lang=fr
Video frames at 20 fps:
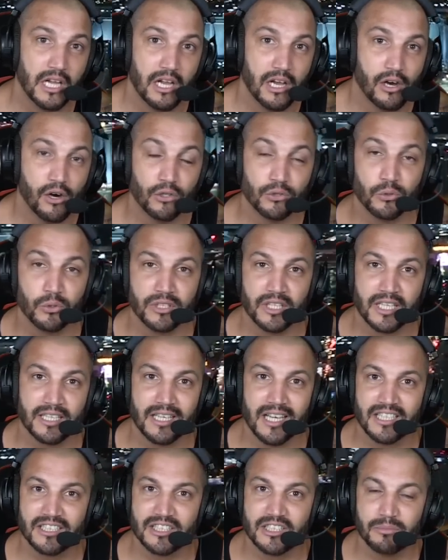en aucun
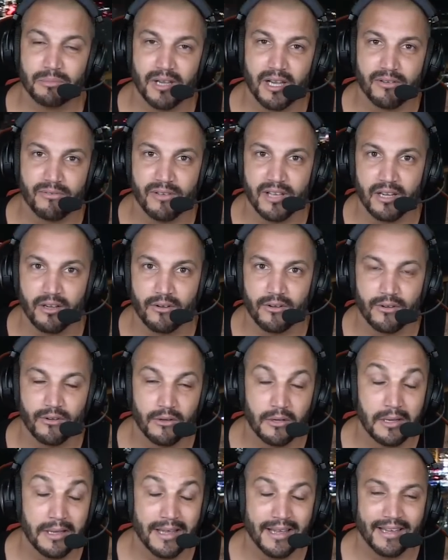cas j'espère faire euh,
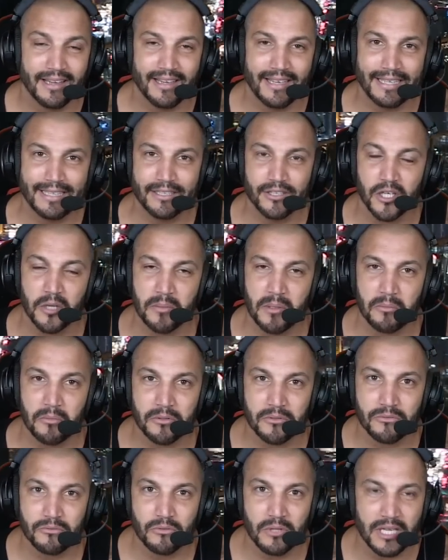énormément
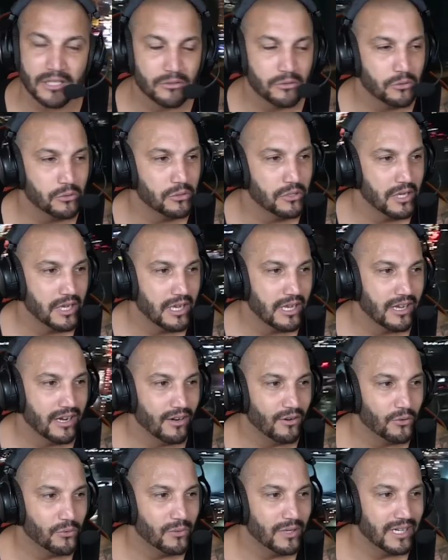de vues là-dessus,
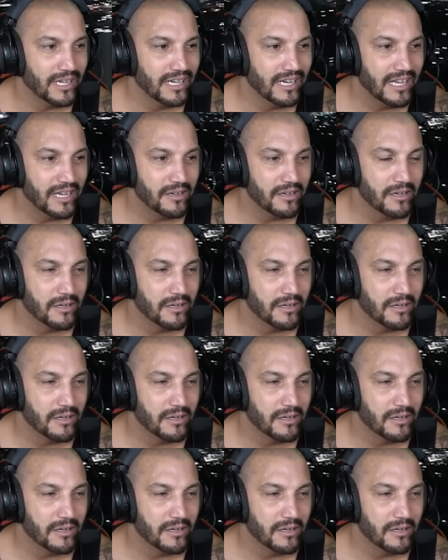loin de là,